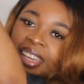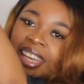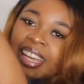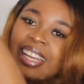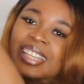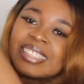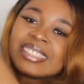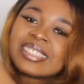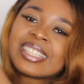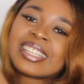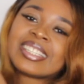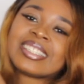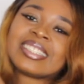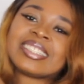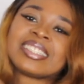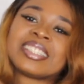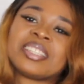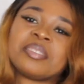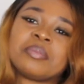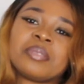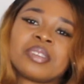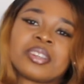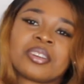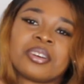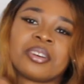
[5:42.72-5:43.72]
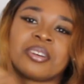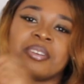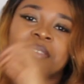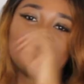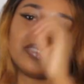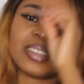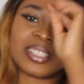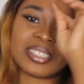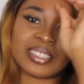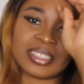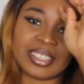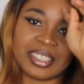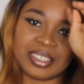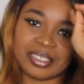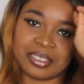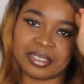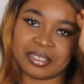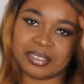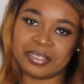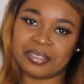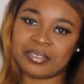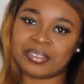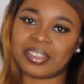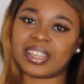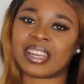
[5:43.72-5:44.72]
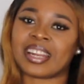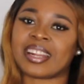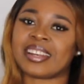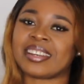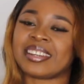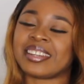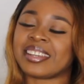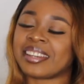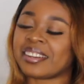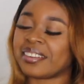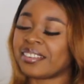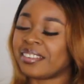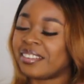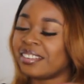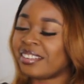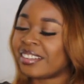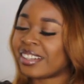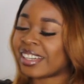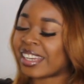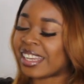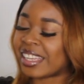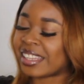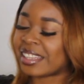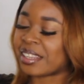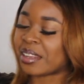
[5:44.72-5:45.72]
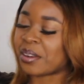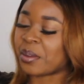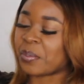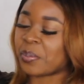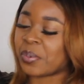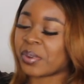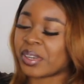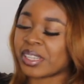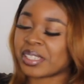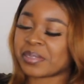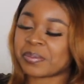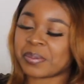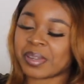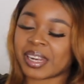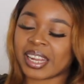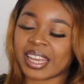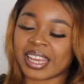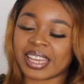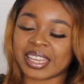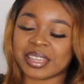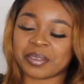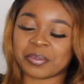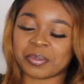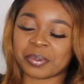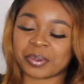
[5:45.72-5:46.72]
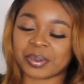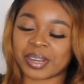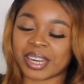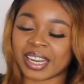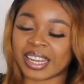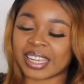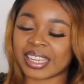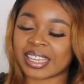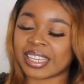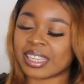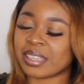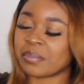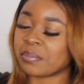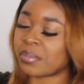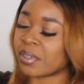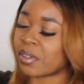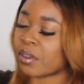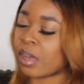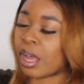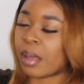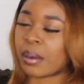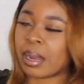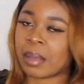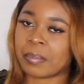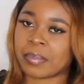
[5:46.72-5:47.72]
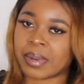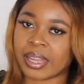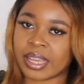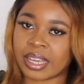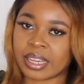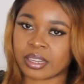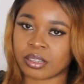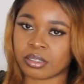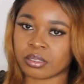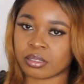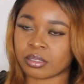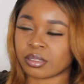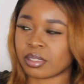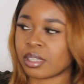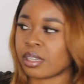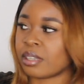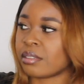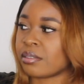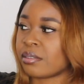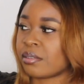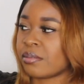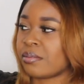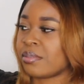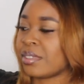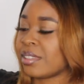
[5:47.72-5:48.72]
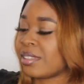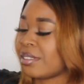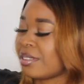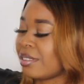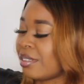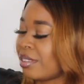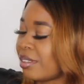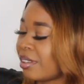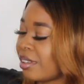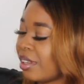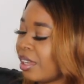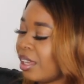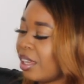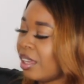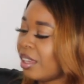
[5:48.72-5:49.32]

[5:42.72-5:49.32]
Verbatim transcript: Es el típico vestido veraniego que te lo pones para ahí, por ahí, pero a la playa no, o sea, es un vestido